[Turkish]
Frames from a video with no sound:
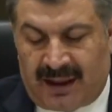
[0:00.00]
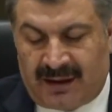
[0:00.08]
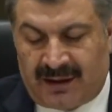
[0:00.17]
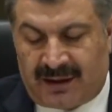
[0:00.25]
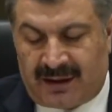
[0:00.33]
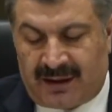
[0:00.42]

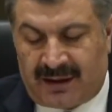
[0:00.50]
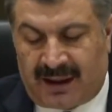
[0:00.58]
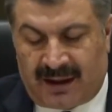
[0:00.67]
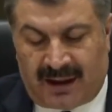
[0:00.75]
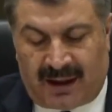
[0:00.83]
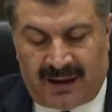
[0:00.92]
en
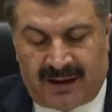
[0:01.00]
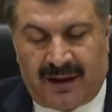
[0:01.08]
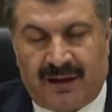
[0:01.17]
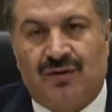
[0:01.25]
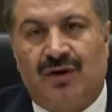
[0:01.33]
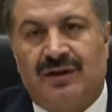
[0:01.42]
kırılgan
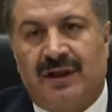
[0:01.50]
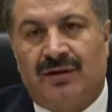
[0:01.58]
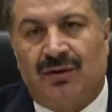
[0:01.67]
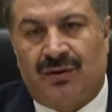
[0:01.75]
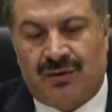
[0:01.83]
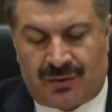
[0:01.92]
halinden söz
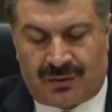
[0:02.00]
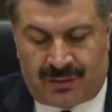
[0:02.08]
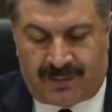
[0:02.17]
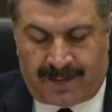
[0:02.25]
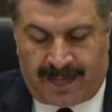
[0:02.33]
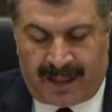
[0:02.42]
ediyoruz.
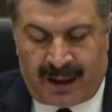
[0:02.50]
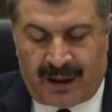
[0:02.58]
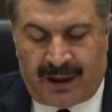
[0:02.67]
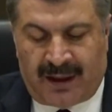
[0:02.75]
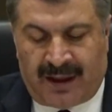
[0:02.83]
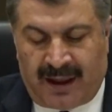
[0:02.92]

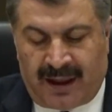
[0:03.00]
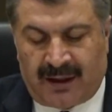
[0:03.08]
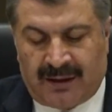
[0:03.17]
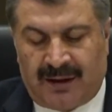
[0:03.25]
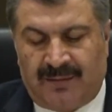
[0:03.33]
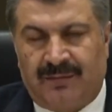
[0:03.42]
Her
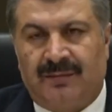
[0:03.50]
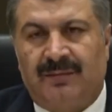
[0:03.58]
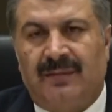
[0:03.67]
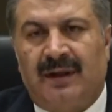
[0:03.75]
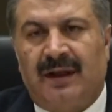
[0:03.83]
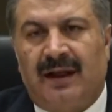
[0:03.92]
adım,
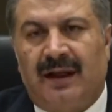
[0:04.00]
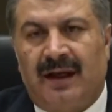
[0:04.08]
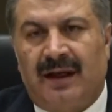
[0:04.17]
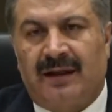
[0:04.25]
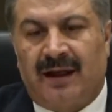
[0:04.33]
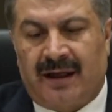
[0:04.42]

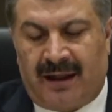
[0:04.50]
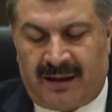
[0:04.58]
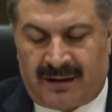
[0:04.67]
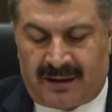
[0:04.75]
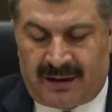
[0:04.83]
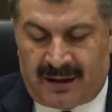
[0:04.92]
her
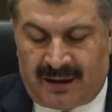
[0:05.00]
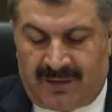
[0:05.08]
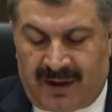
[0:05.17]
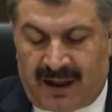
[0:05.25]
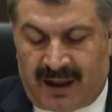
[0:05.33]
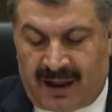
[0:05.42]
karar
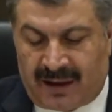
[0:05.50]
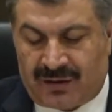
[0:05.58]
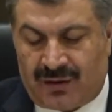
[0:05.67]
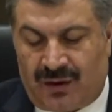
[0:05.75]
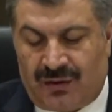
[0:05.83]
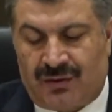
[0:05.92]
ve her
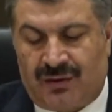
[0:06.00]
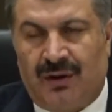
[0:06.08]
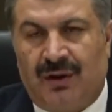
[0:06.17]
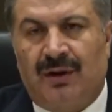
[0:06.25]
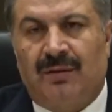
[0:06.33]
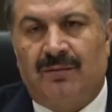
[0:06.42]
söz
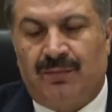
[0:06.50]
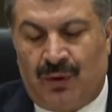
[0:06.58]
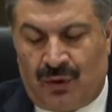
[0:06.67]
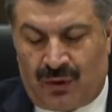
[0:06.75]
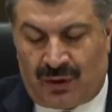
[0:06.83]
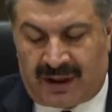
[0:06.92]

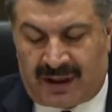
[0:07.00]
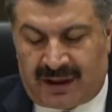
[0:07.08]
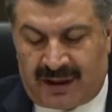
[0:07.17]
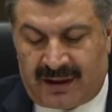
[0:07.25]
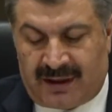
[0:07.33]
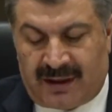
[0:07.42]
bu
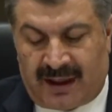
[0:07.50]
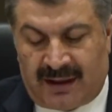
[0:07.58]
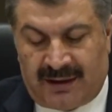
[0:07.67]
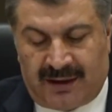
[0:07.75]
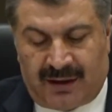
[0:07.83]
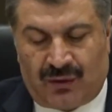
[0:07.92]

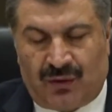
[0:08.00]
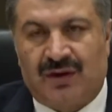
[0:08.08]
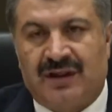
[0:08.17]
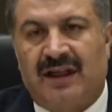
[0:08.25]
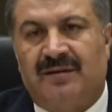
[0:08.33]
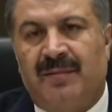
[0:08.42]
kırılganlığı
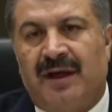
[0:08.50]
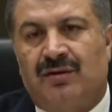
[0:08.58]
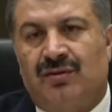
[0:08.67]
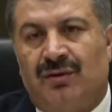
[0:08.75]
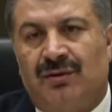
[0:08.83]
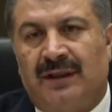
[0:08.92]
gözetmek
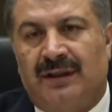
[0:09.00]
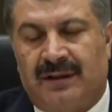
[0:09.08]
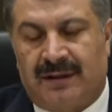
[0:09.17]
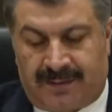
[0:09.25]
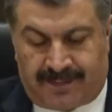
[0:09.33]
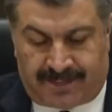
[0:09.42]

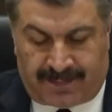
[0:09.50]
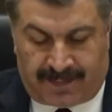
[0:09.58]
zorundadır.